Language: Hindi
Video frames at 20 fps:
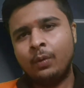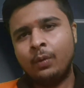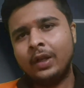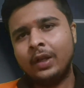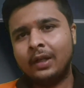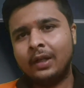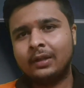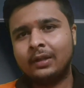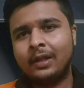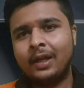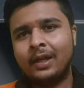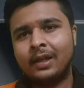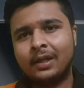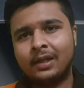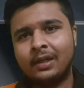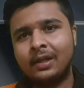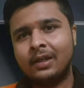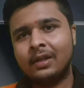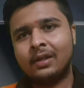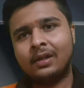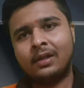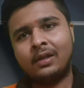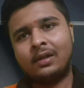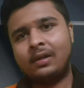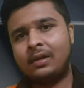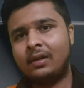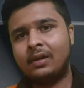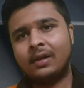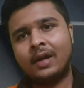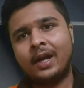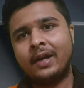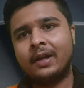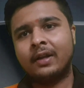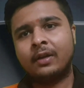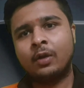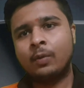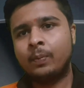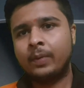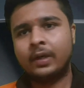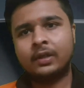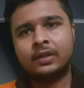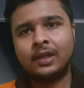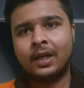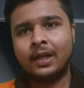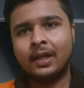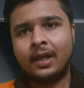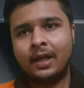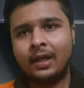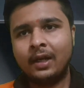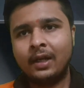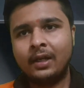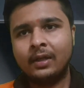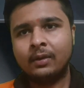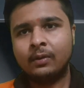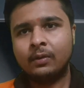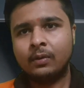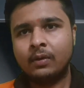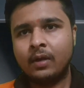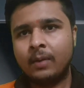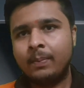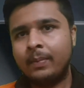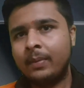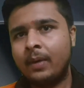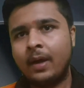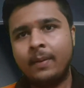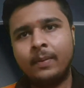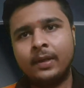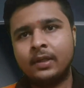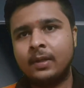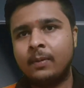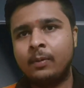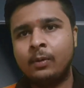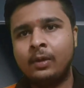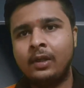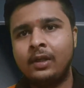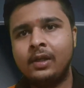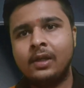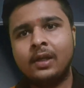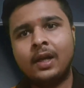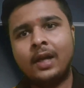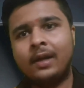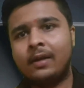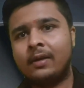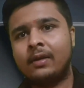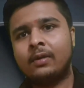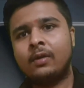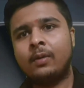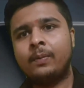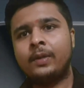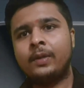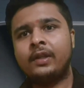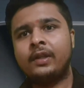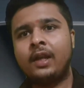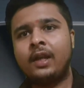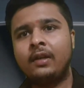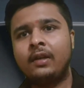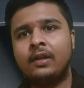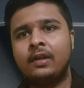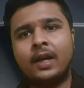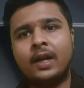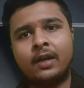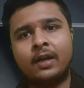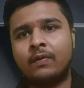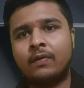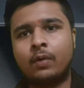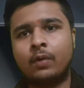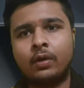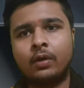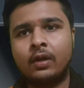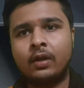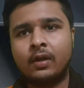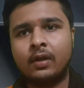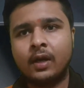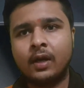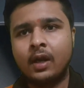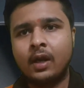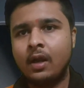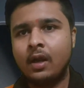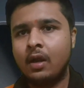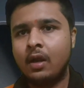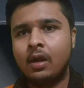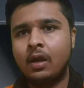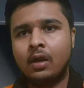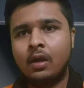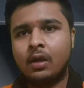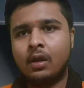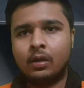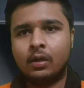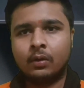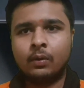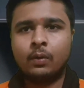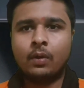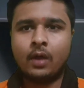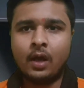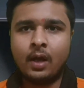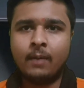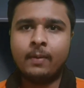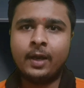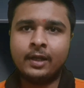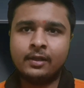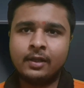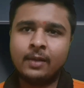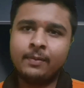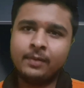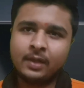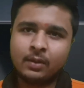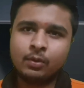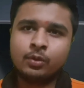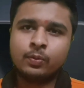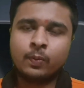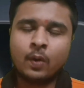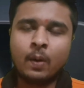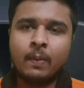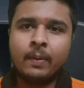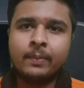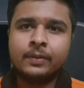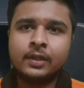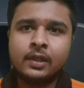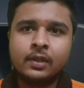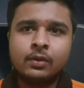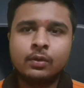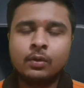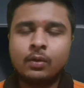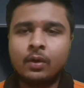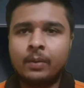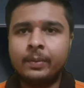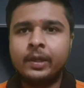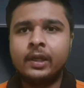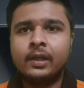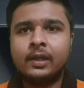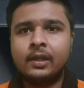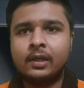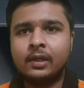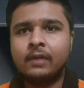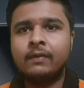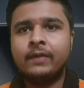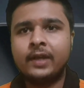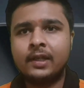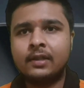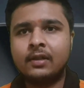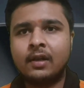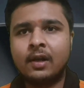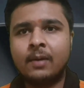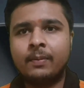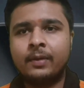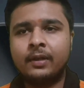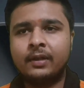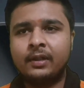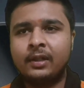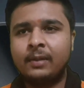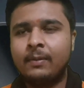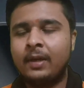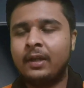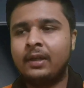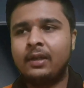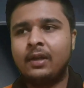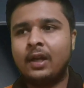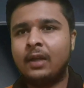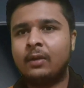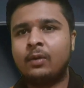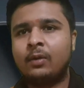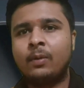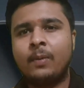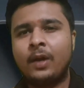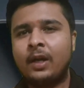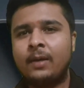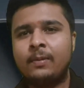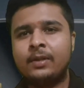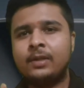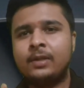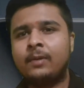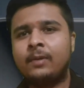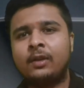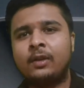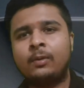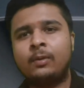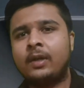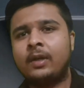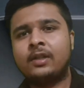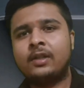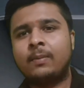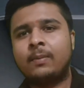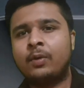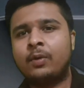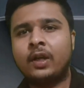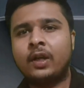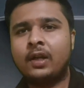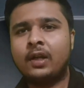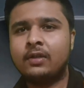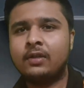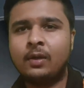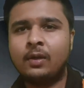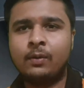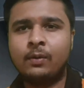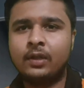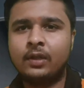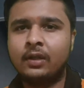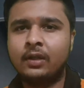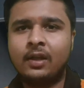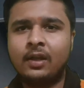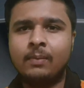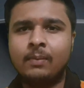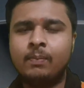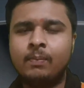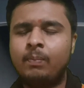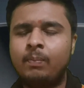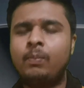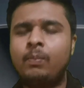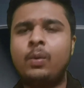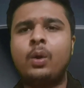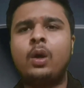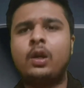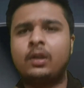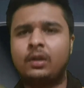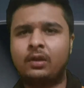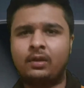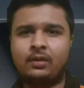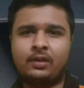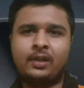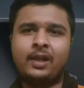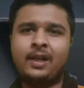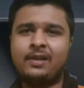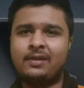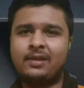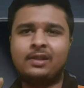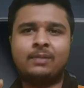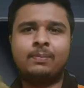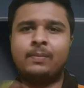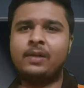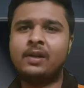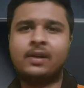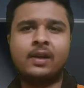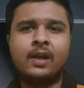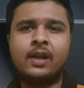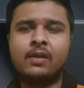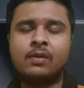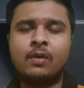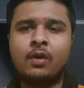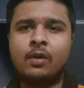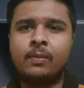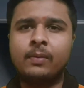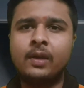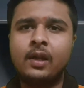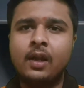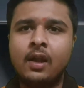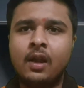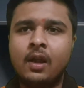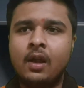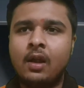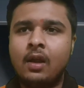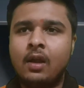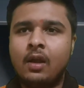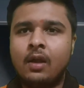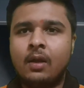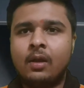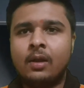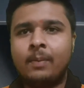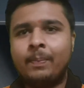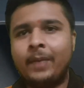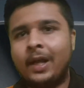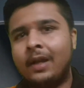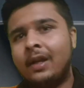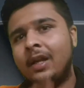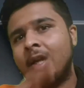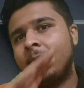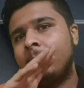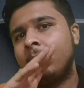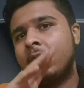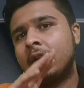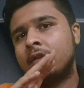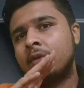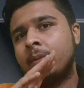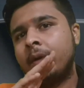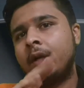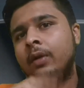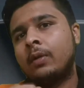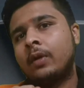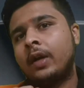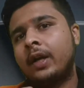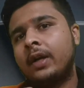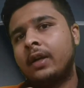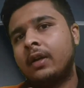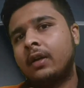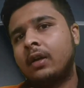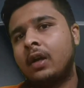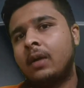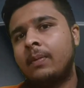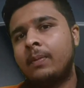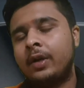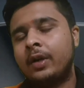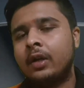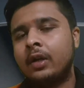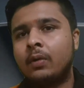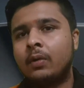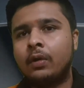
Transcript: उन्हें लगता है कि राइडर के ऊपर चला जाएगा ये तो हम हम ऐसा बोल देंगे कि राइडर ने तो हमें दिया ही नहीं राइडर फ्रॉड कर रहा है तो हाँ भाई साहब ये कुछ प्रॉब्लम्स हैं जो हमें फेस करना पड़ती है बाकी रात को बारह बजे बाद तो भाई साहब गुंडाराज चालू हो जाता है बहुत केसेस मिल रहे हैं इंदौर में पहले एक बार जोमेटो राइडर का मर्डर